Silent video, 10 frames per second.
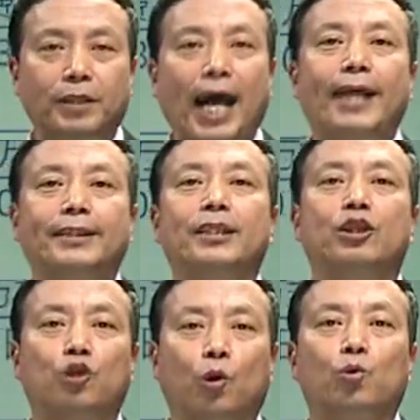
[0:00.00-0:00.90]
代记
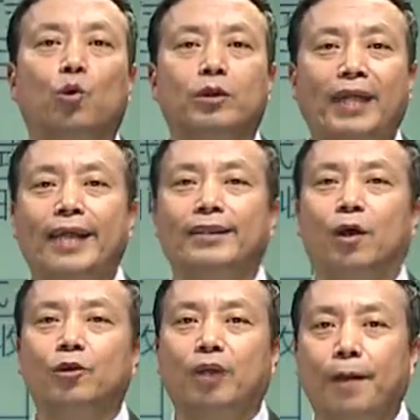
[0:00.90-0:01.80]
受托代
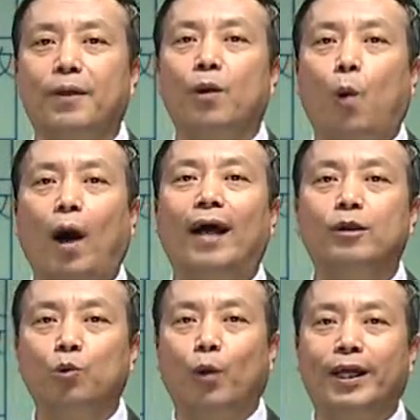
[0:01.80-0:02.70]
销商品
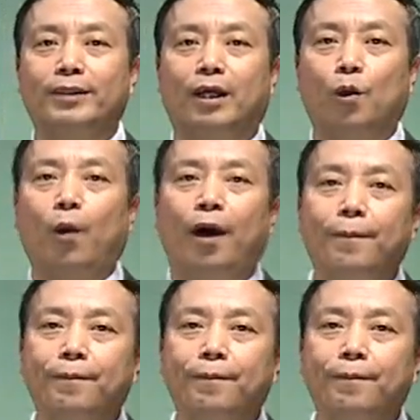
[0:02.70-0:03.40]
款，多一个字儿款。